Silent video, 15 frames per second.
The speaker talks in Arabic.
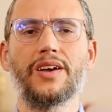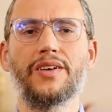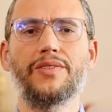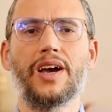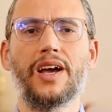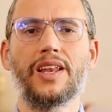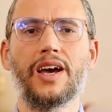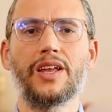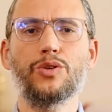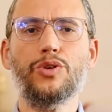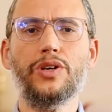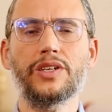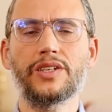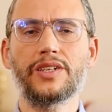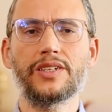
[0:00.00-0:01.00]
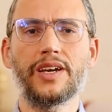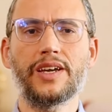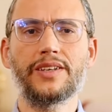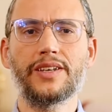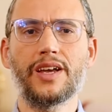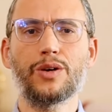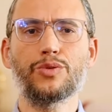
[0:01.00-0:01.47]

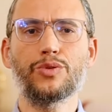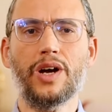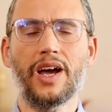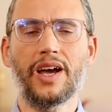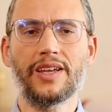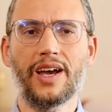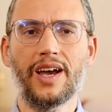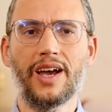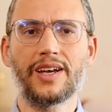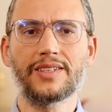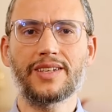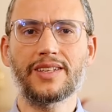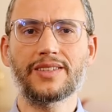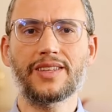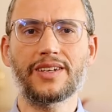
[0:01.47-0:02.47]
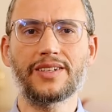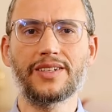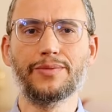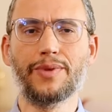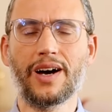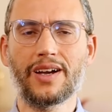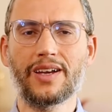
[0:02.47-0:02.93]
فلنحيينه حياة
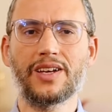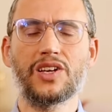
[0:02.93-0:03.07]
طيبة